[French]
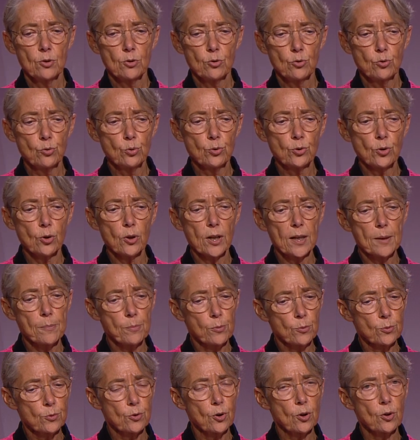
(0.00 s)
tout en
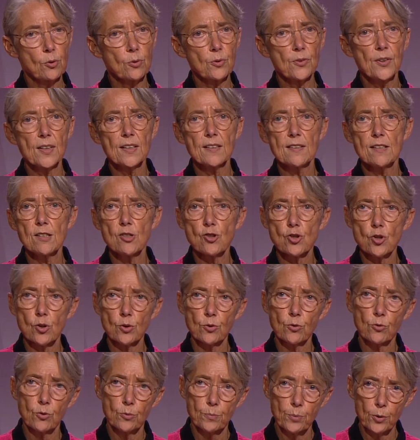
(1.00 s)
répondant aux
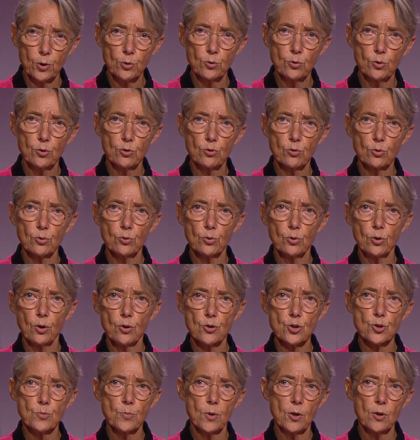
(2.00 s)
exigences de production de
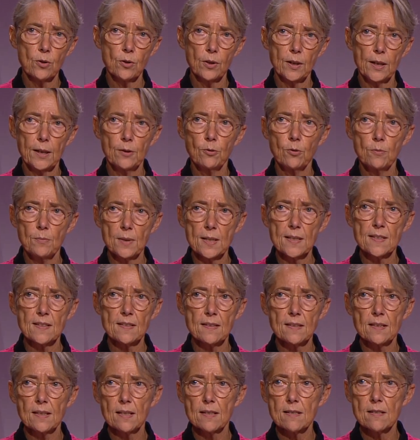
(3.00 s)
logements et de
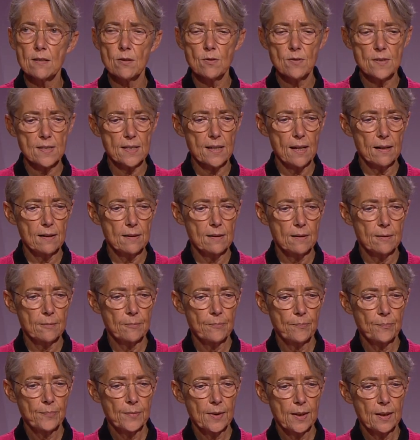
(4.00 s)
mixité sociale.
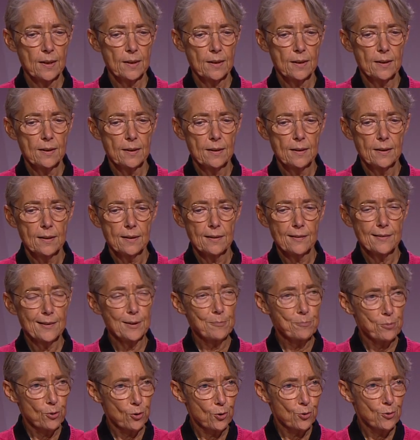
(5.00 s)
C'est
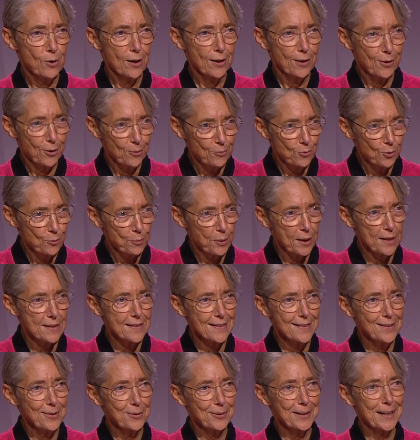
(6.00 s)
pourquoi, comme le
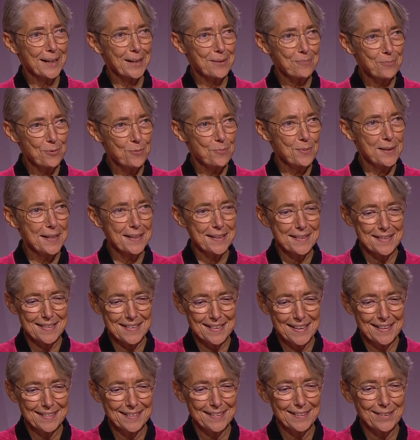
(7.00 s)
président de la République
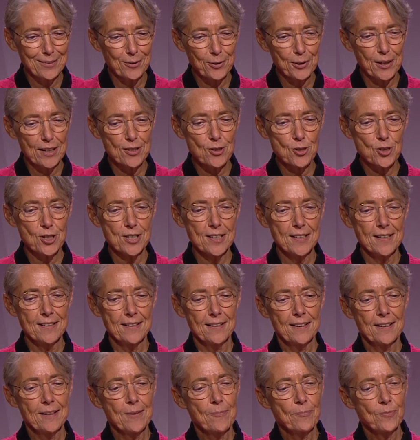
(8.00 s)
s'y était engagé,
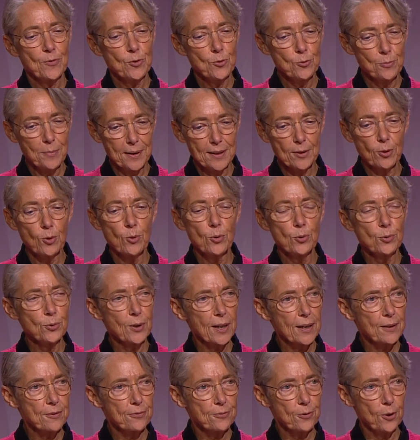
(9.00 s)
nous mènerons une
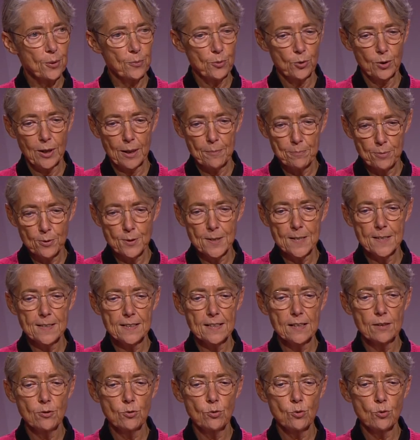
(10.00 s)
réforme de la politique du